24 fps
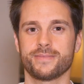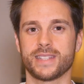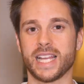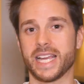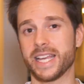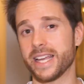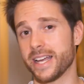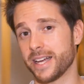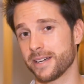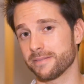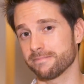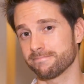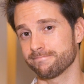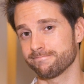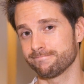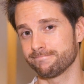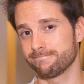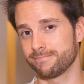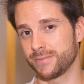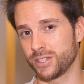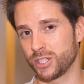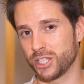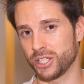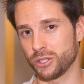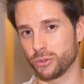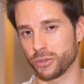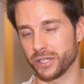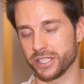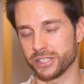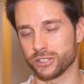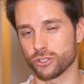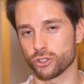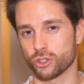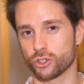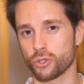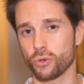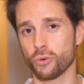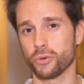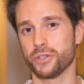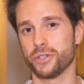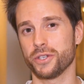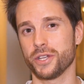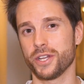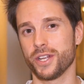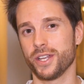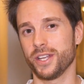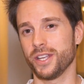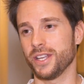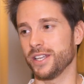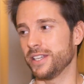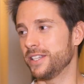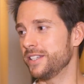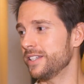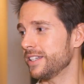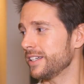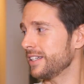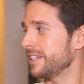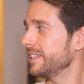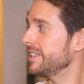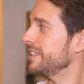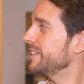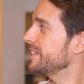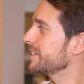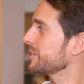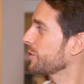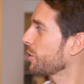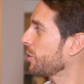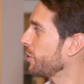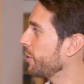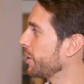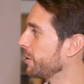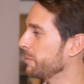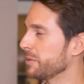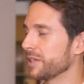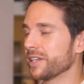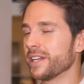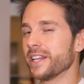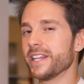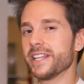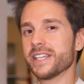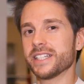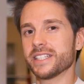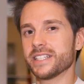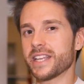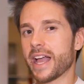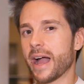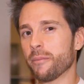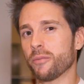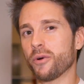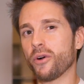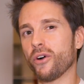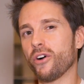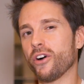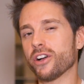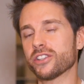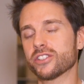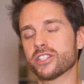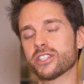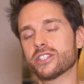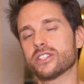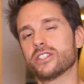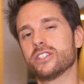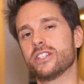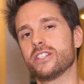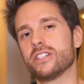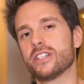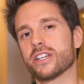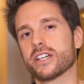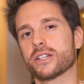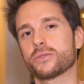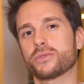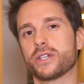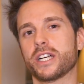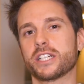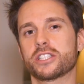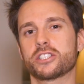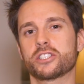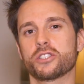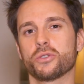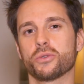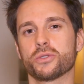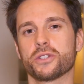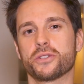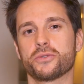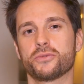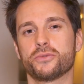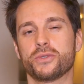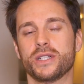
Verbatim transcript: Naja, theoretisch schon. Hier in diesen Räumen legen die Abgeordneten in ihren Fraktionen